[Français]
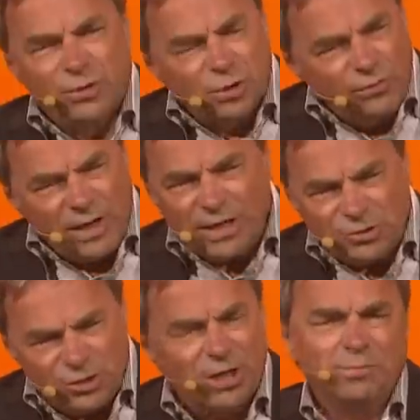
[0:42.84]
vas trouver la
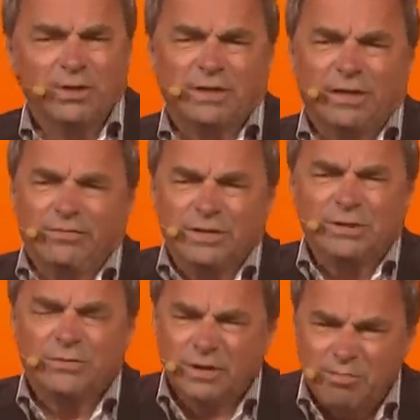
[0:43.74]
job de ta vie.
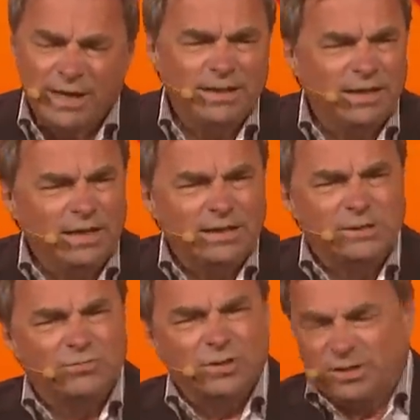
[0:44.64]
Tu vas te marier,
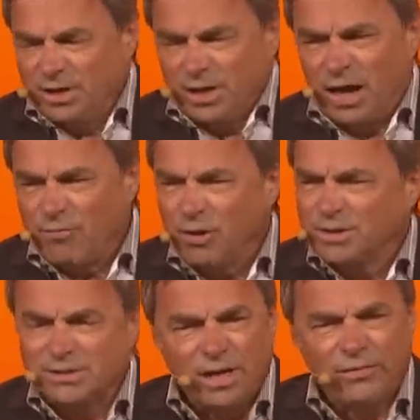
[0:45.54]
tu vas avoir
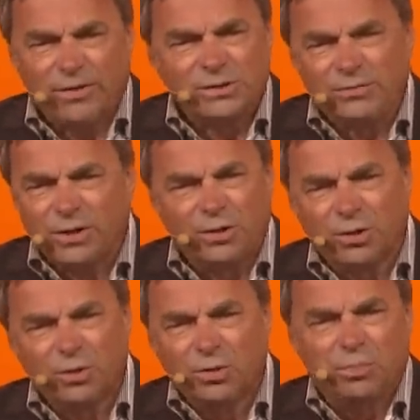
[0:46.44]
des enfants, tu vas être
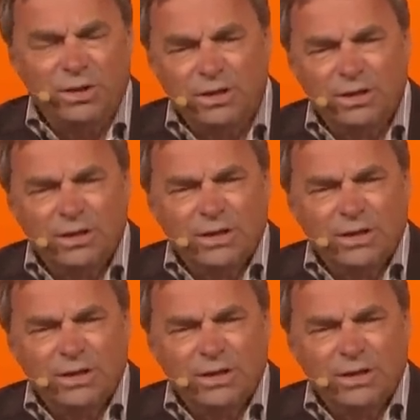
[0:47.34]
heureux, puis